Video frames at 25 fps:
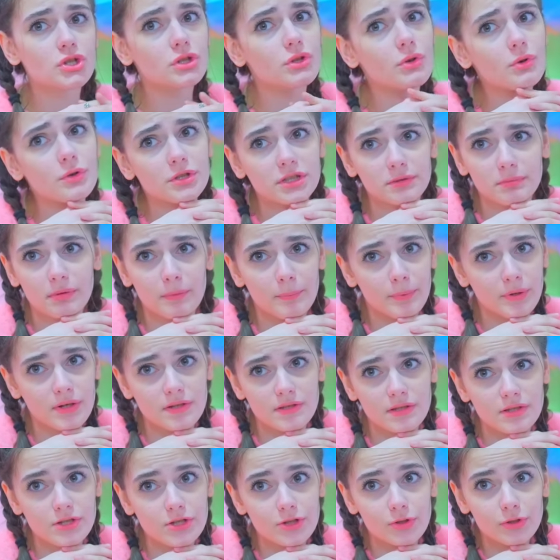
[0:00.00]
was ist
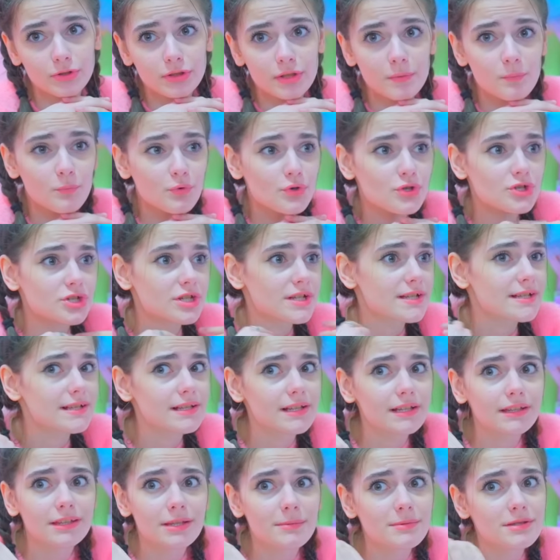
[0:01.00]
passiert? Du kannst uns
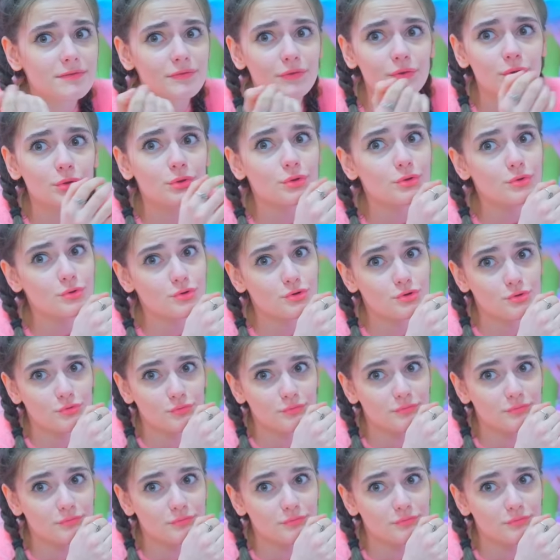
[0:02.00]
alles erzählen.